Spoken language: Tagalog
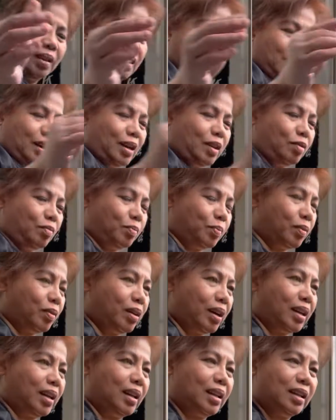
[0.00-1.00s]
ngayon po
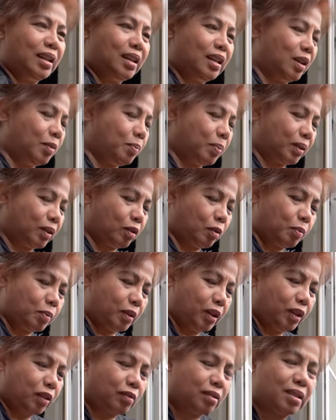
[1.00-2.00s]
ay ililipat ko po
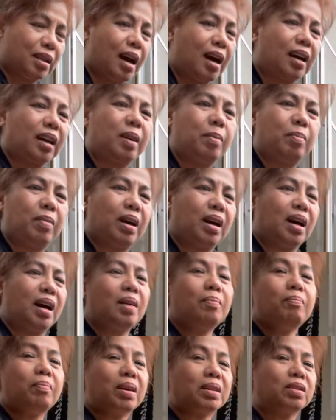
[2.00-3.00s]
ito sa aking
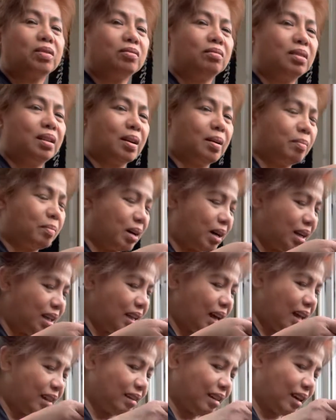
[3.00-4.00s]
mga paso na mga
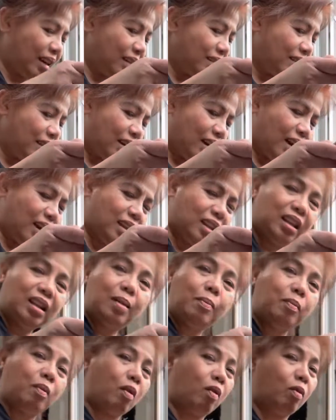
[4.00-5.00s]
natira-tira. Hindi na
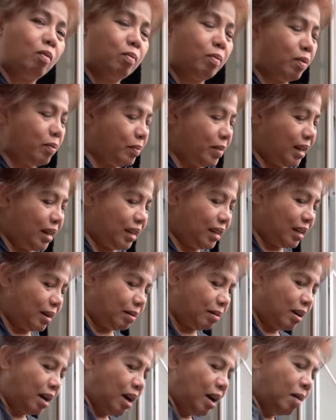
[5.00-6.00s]
po ako bumili
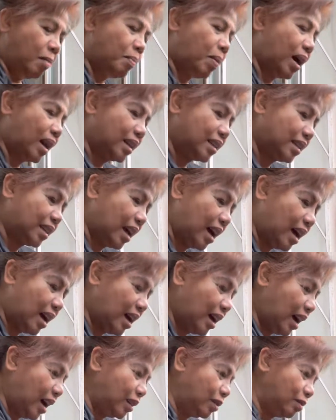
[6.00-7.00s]
ng para sa
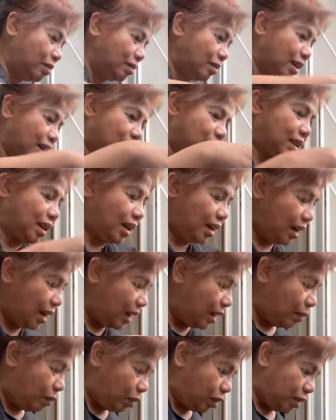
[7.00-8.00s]
ano kasi
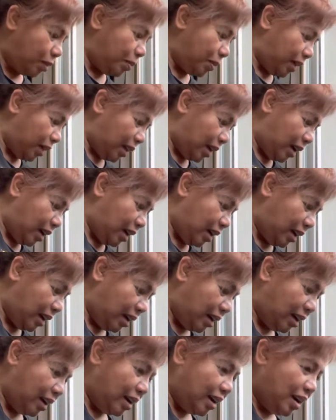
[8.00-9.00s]
alam ko naman na
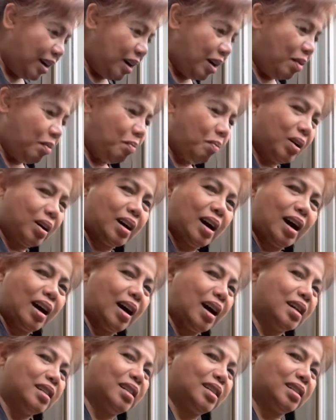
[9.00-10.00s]

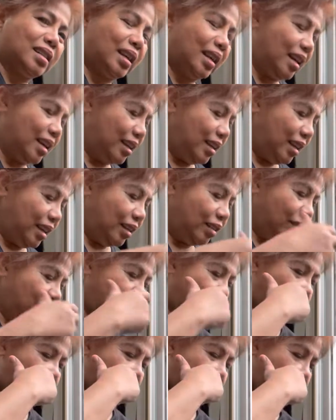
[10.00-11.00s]
magkakasya sila
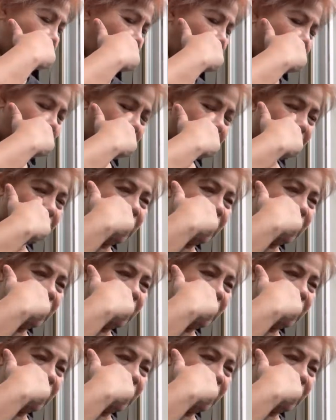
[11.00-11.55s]
dito. Ayan.